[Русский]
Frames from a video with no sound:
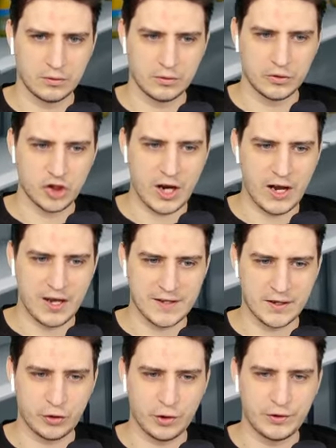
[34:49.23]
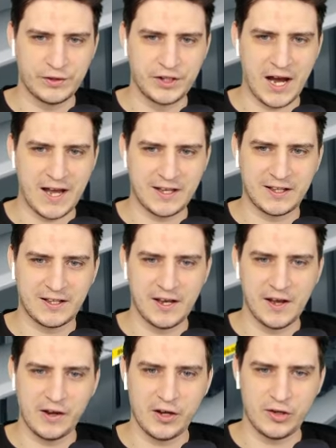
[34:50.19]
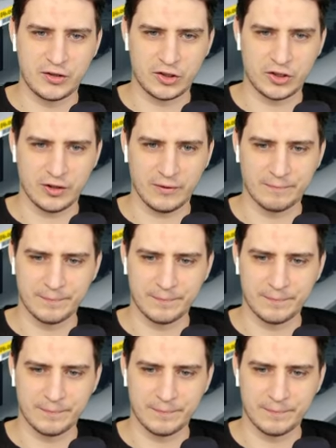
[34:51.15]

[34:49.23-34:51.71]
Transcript: Чаю зато да херища.